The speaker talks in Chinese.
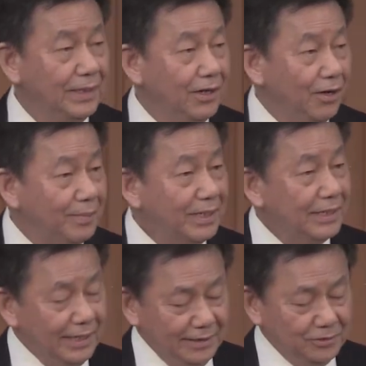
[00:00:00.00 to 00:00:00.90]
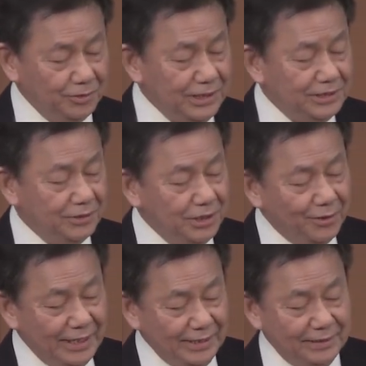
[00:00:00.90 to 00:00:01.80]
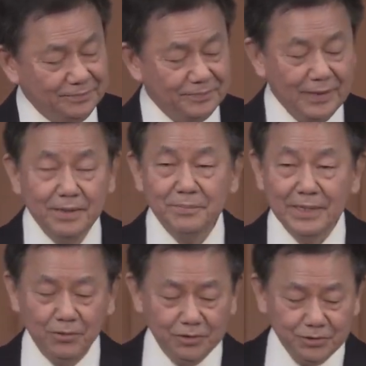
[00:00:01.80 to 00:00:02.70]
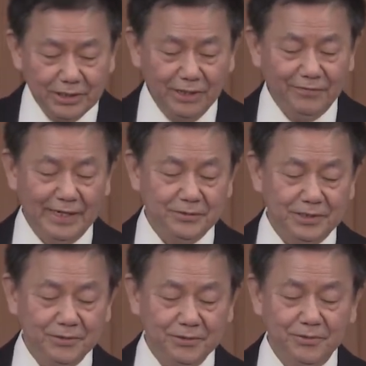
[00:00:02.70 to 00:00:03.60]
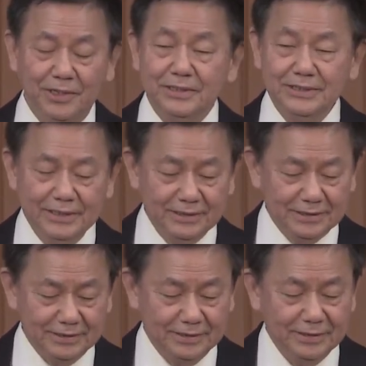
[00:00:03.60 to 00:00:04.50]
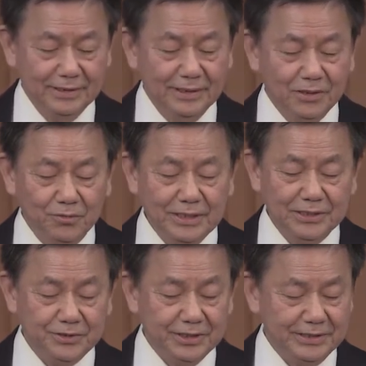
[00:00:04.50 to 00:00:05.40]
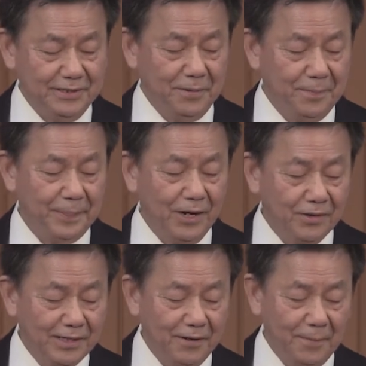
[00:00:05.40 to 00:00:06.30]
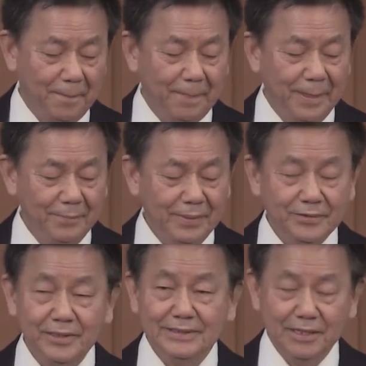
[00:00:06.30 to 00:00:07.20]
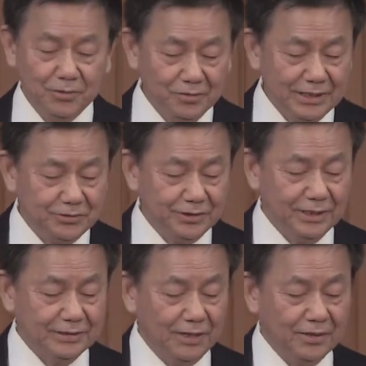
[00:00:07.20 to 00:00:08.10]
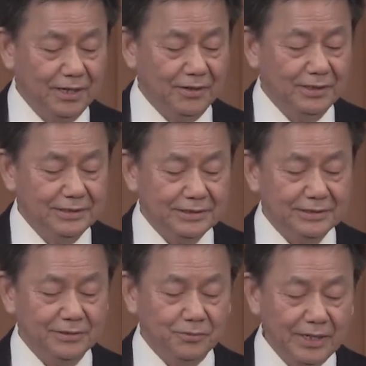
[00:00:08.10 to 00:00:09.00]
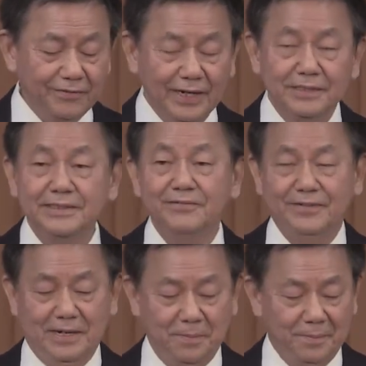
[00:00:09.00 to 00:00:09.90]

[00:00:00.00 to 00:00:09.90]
我们可以看到，从一九六二年美国最高法院通过禁止公立学校祷告，判断在公立学校祷告是违反宪法；